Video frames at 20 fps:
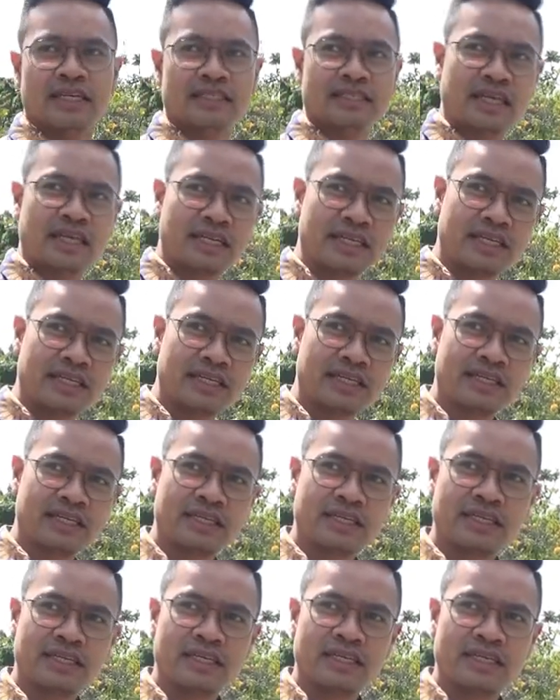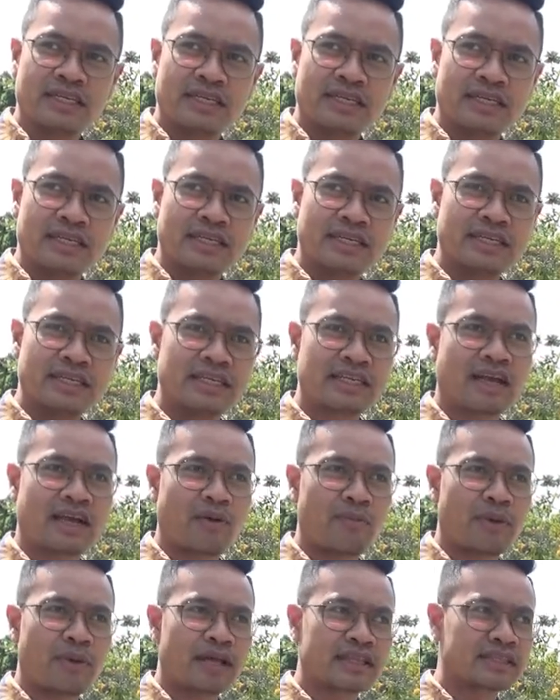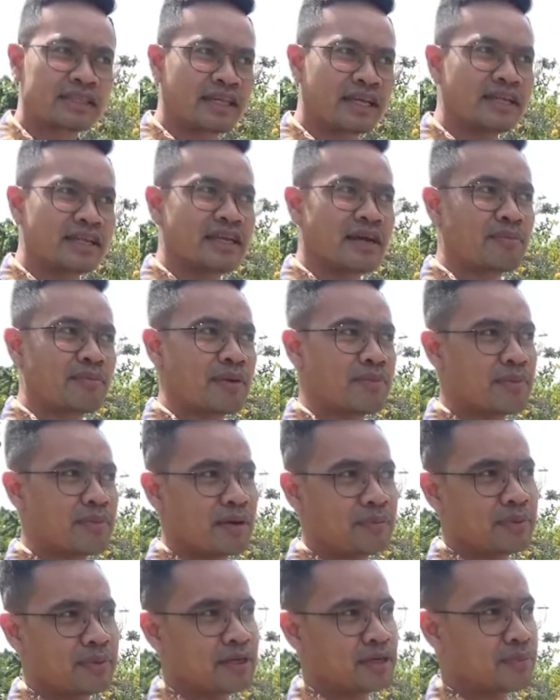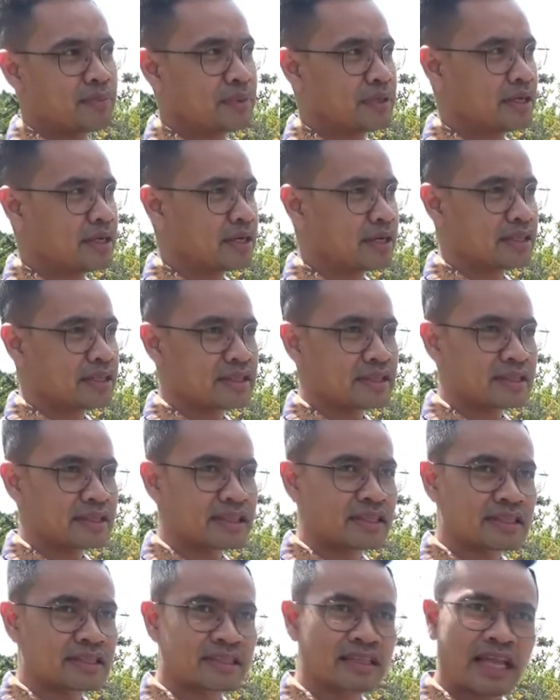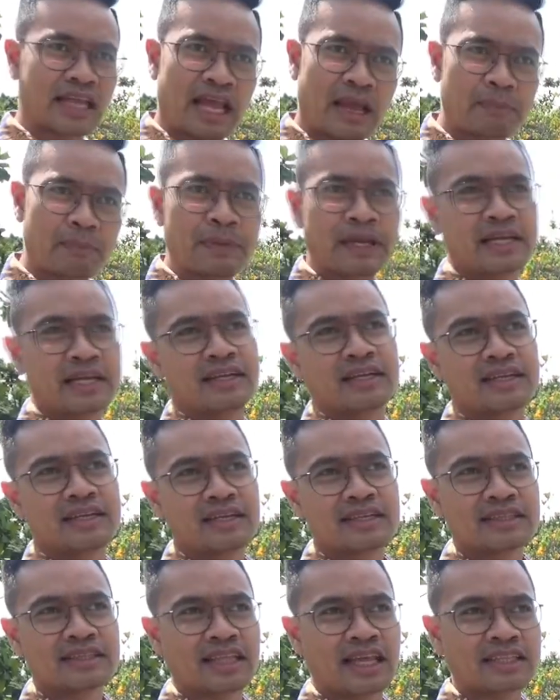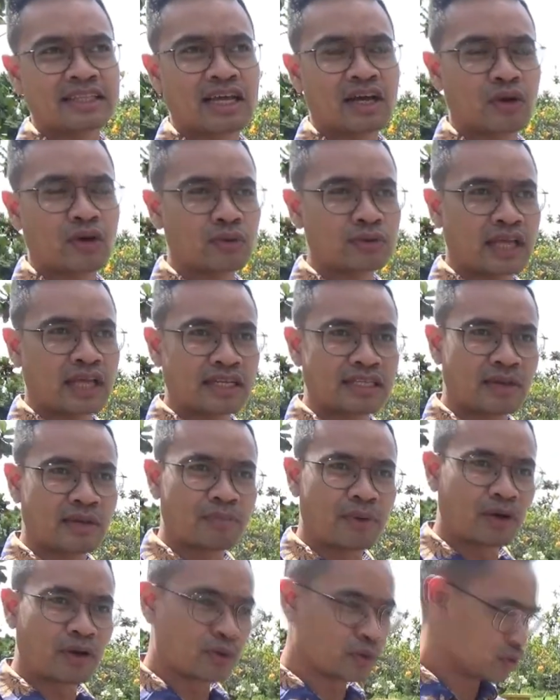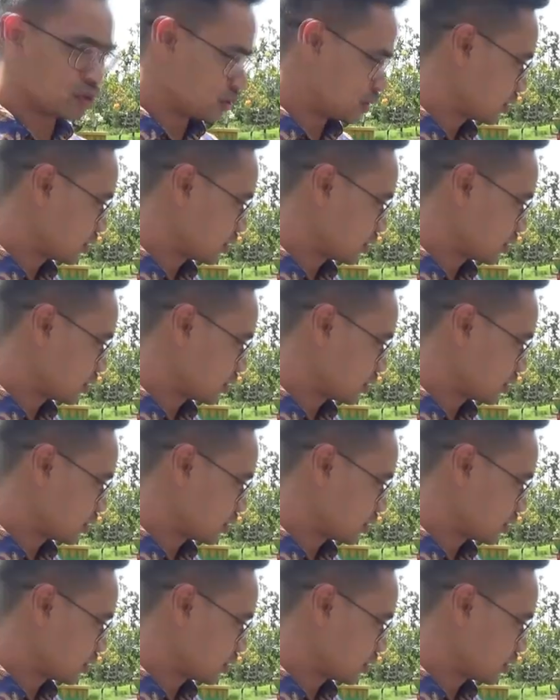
2012 jadi ini kabupaten yang memang benar-benar epic kata kotanya bagus